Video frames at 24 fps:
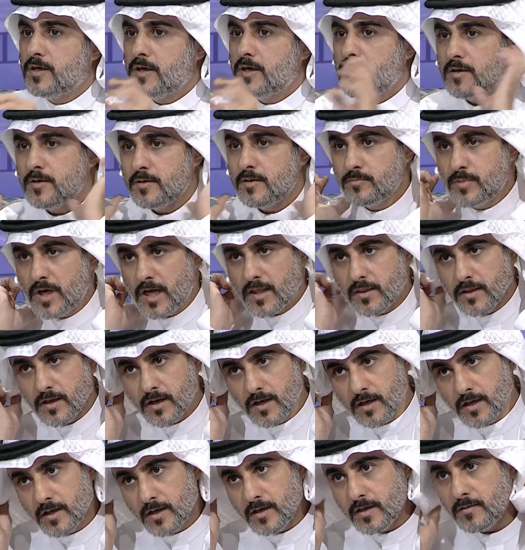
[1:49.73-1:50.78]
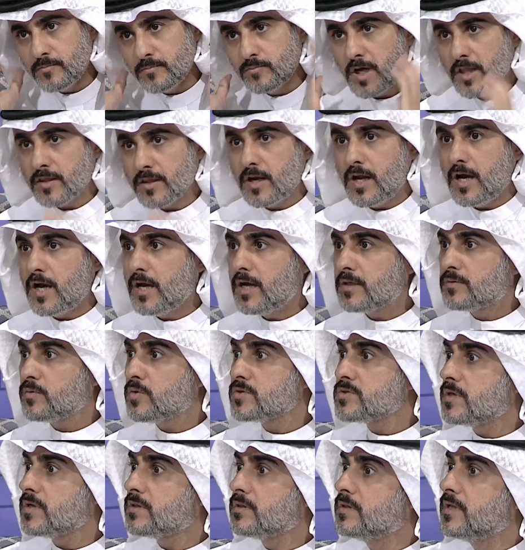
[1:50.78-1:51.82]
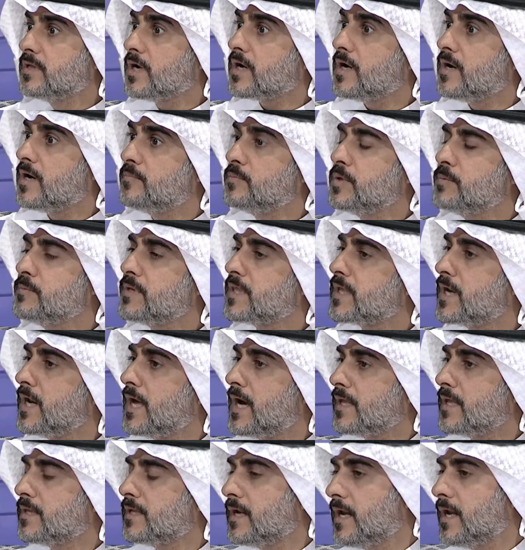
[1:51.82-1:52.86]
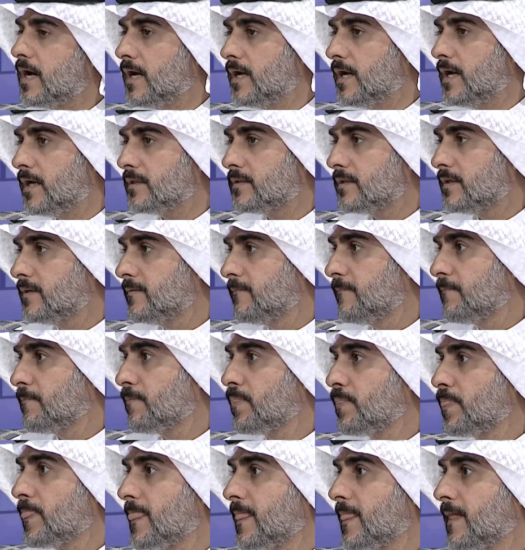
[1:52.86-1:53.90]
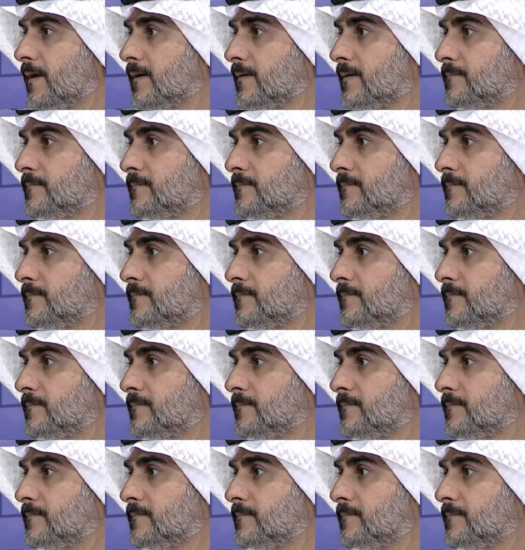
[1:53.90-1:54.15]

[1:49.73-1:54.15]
بعض بعض الايات وصدق بمثل هذه الايات وهذه هي مدرسه